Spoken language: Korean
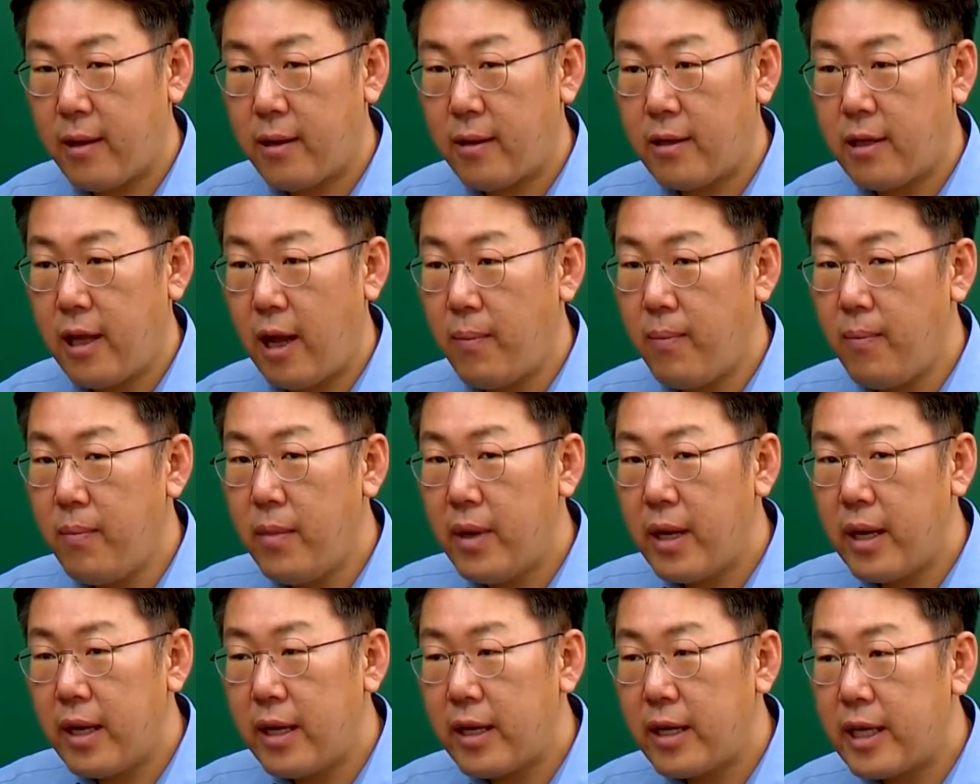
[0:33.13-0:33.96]
그다음
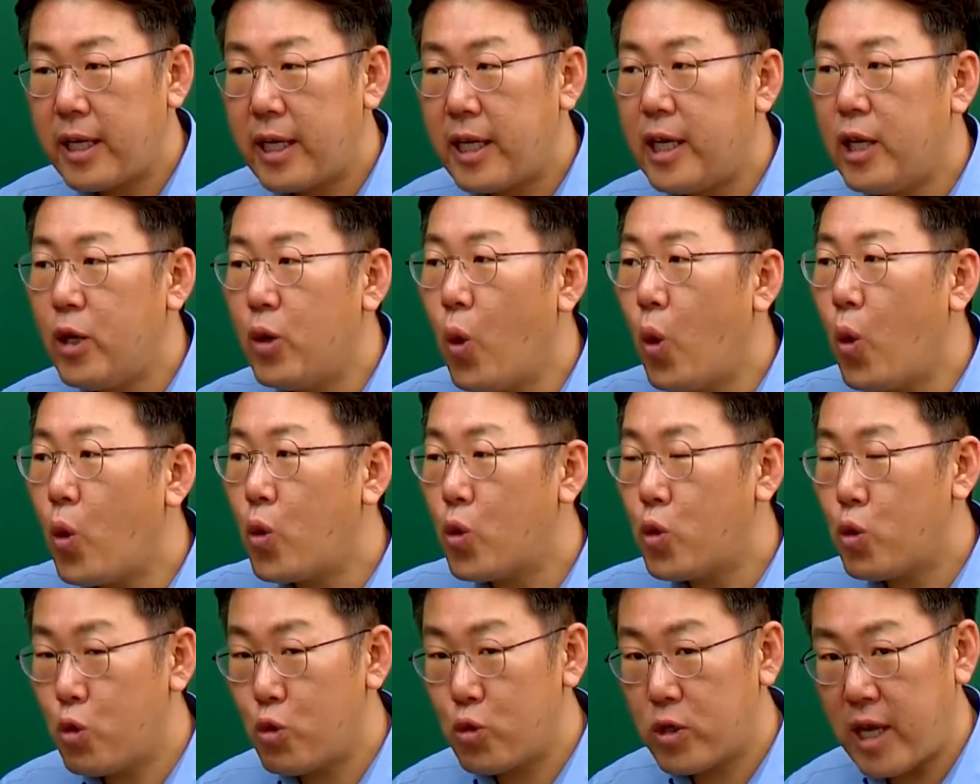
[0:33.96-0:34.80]
기록
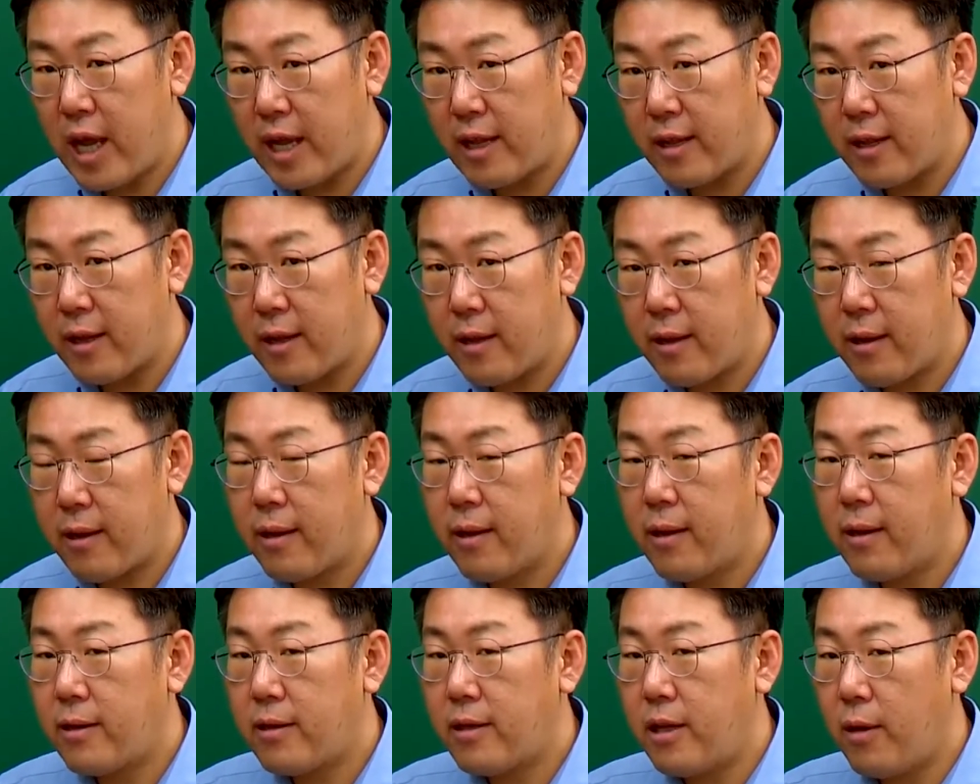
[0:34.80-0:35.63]
유산,
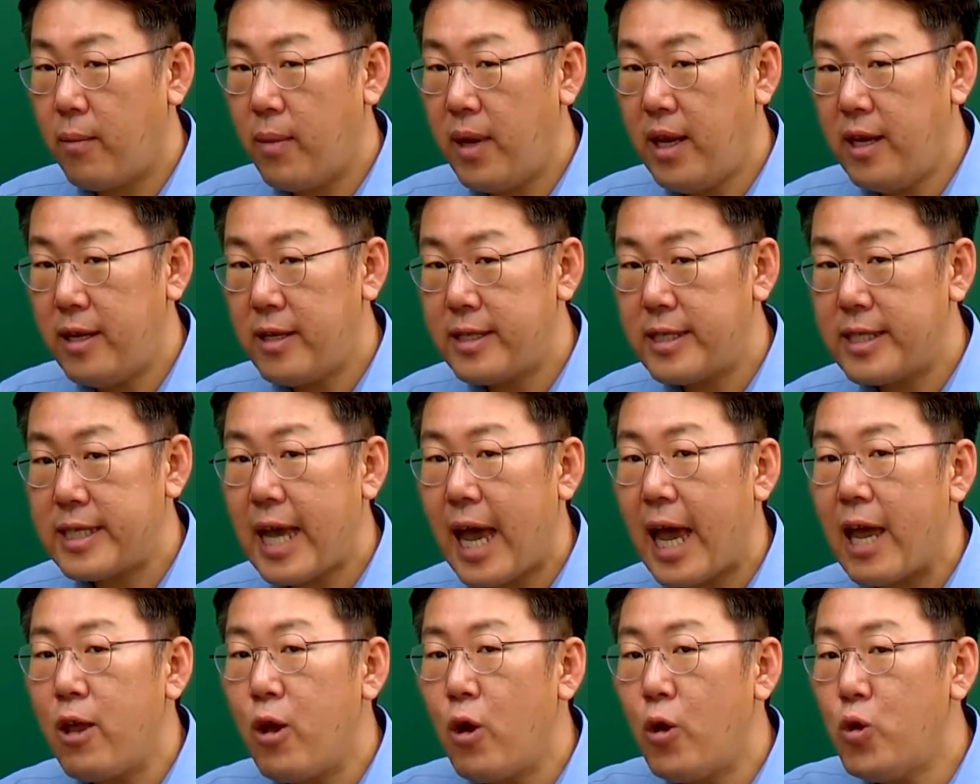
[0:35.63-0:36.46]
그다음에
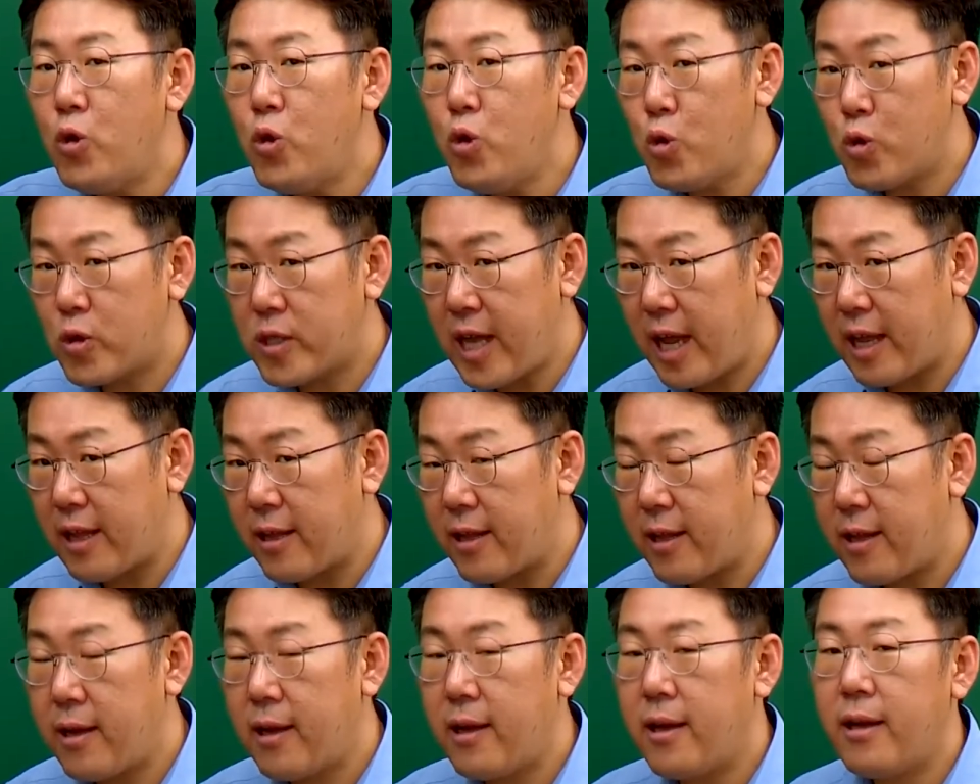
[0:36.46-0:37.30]
자연 유산
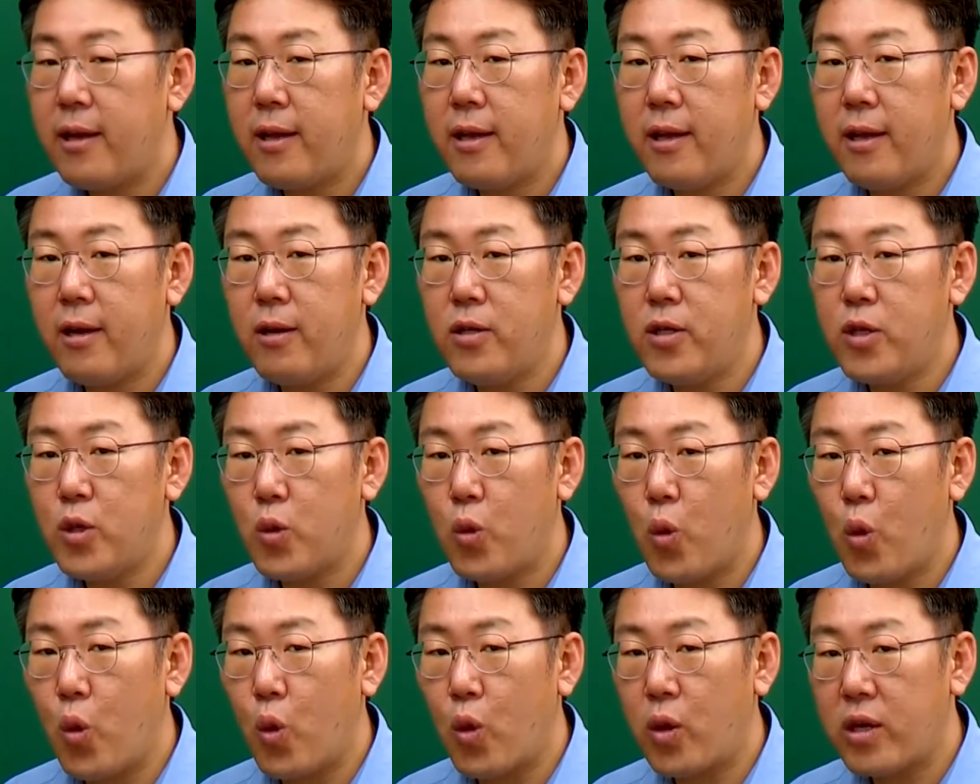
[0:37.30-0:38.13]
이런
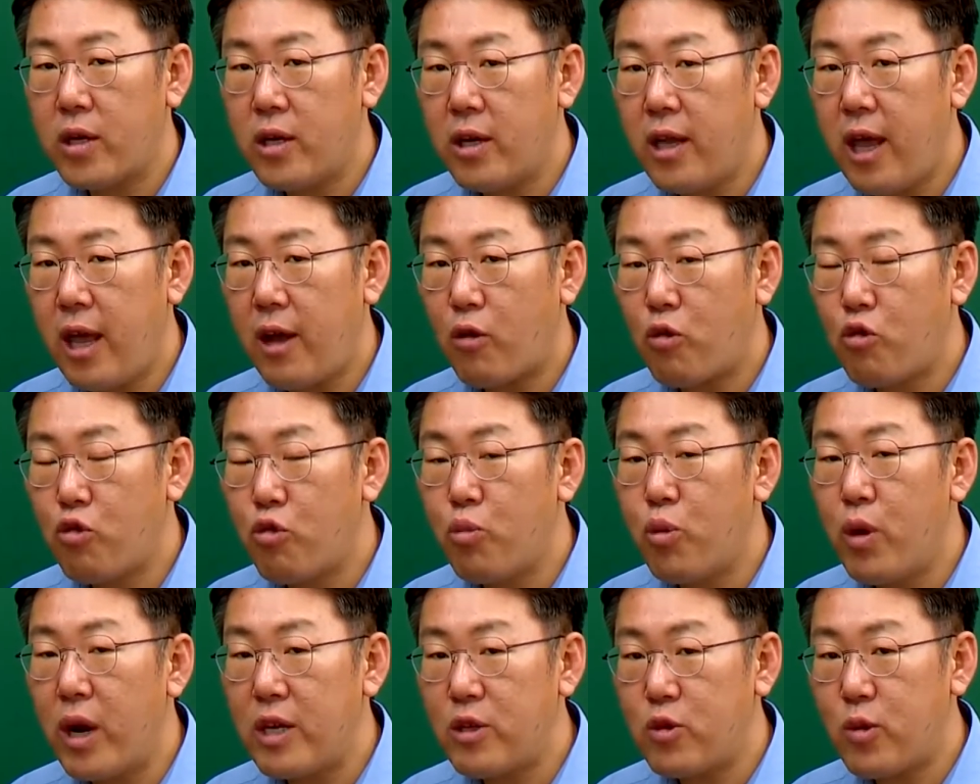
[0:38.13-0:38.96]
식으로 크게
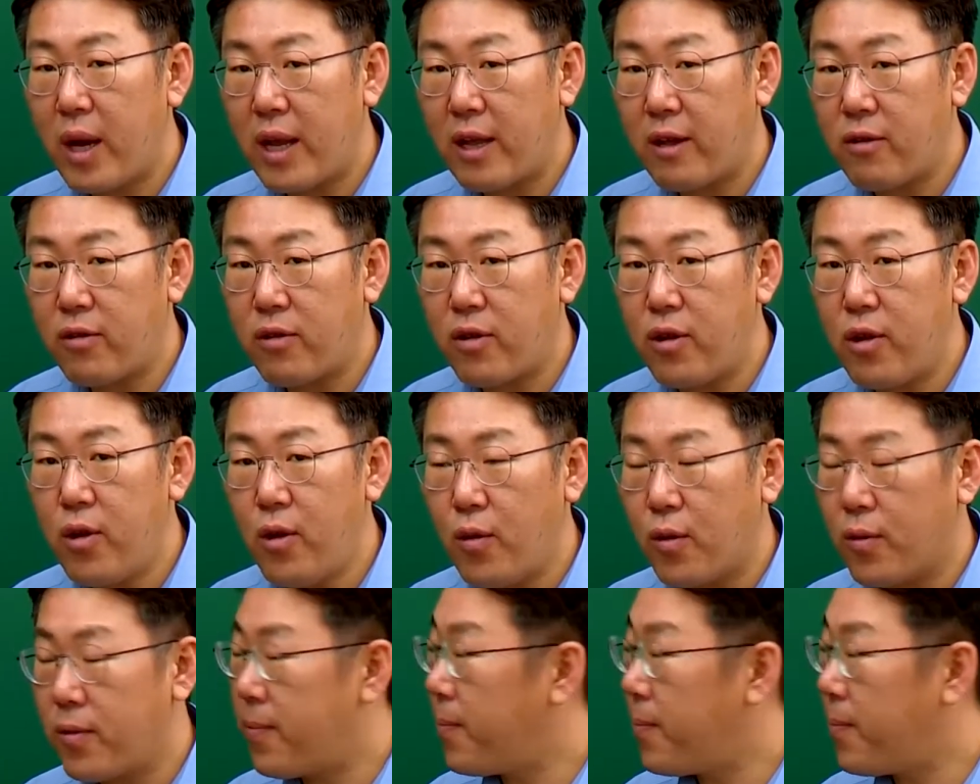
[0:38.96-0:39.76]
구분할 수가 있거든요.